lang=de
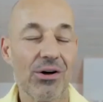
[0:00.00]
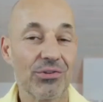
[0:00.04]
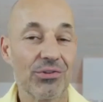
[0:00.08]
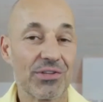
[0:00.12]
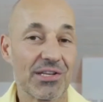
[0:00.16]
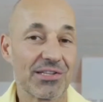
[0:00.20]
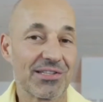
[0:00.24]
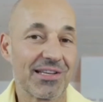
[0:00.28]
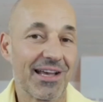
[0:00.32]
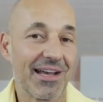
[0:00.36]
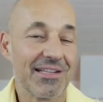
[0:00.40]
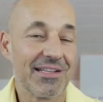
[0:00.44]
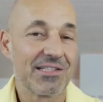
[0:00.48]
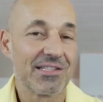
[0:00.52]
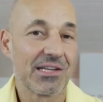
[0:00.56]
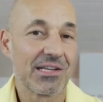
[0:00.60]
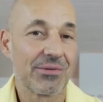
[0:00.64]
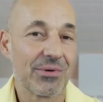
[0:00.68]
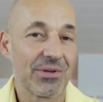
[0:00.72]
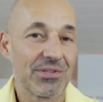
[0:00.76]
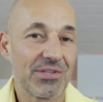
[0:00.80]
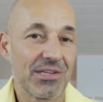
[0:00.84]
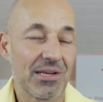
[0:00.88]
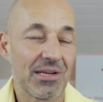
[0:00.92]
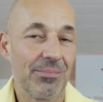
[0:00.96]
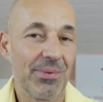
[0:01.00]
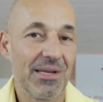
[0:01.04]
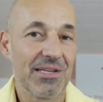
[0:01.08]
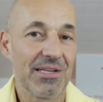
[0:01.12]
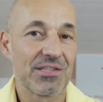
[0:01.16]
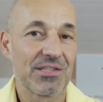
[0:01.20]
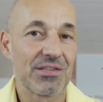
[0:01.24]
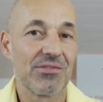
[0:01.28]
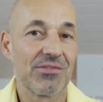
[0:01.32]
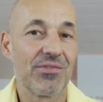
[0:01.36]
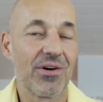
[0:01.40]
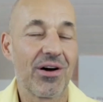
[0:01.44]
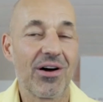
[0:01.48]
Und das Einzige, was ich ein
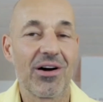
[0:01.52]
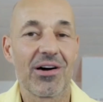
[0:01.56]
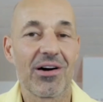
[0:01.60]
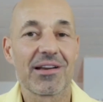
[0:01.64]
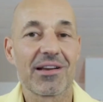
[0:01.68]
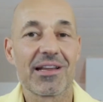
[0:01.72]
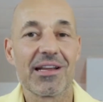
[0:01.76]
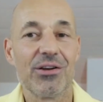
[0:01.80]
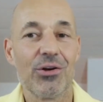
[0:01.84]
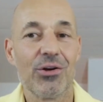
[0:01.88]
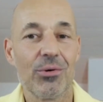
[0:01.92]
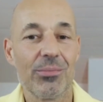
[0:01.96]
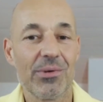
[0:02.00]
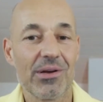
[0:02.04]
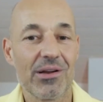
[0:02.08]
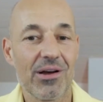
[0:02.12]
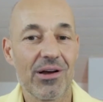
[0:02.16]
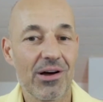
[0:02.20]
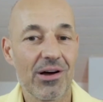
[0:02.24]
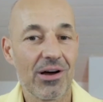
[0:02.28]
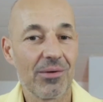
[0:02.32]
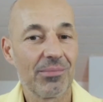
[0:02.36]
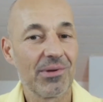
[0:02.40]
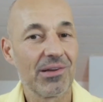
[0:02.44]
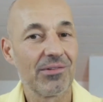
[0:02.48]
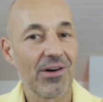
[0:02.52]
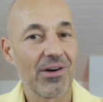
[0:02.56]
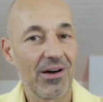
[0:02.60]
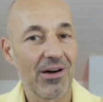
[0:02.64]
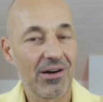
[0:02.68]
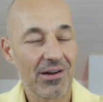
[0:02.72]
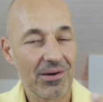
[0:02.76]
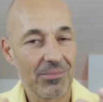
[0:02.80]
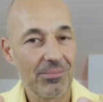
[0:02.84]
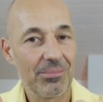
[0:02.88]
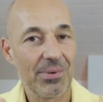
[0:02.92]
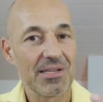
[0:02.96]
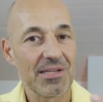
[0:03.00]
bisschen wahrgenommen habe,
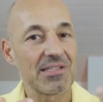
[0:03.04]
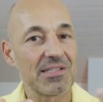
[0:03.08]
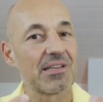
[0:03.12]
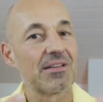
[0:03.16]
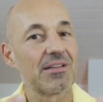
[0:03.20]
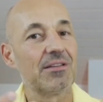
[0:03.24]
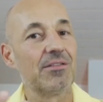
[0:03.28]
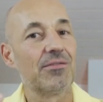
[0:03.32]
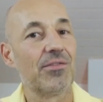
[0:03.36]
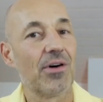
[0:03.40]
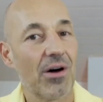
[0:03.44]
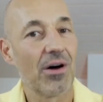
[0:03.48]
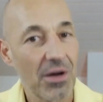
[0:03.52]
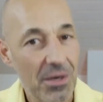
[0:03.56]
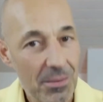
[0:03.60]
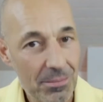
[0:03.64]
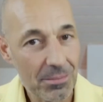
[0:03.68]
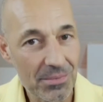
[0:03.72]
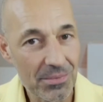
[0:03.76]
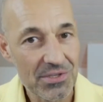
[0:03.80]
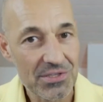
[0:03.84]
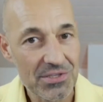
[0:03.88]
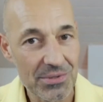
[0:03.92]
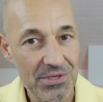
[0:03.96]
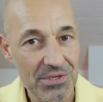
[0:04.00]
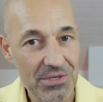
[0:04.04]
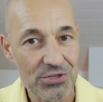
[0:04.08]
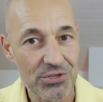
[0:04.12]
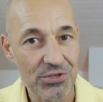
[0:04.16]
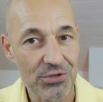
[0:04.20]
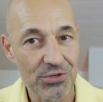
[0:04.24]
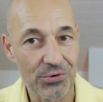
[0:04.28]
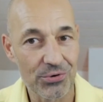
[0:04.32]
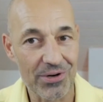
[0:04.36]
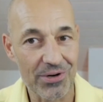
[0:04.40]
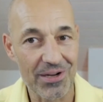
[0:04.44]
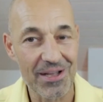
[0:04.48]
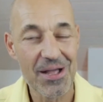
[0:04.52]
war ein bisschen warm
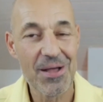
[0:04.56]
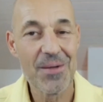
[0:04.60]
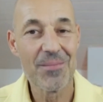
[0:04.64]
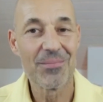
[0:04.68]
zwischendurch.